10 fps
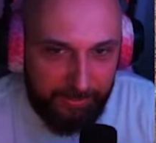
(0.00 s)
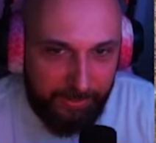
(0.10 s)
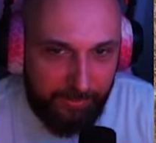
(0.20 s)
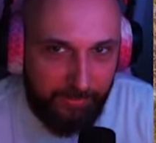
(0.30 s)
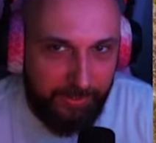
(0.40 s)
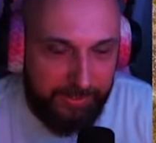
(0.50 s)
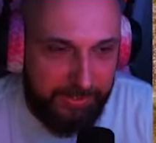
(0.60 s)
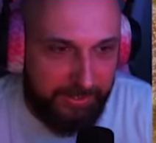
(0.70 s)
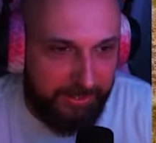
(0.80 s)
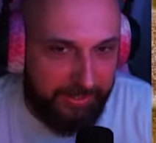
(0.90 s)
niego na
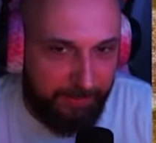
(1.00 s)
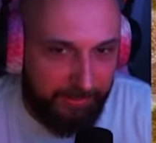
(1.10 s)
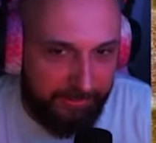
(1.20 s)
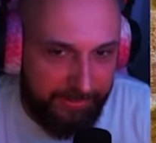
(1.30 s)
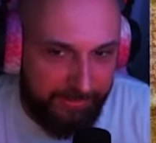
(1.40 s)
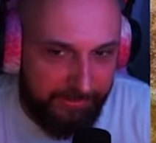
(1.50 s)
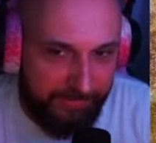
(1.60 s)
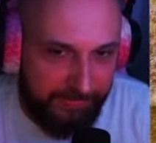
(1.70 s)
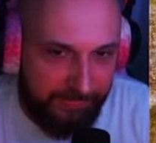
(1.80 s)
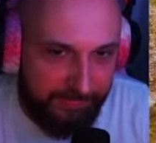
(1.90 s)
400 peny, Dobra, co? ma
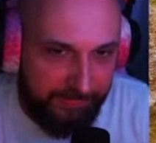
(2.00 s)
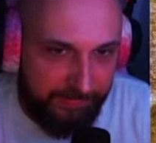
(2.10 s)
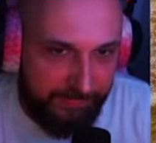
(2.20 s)
OKD.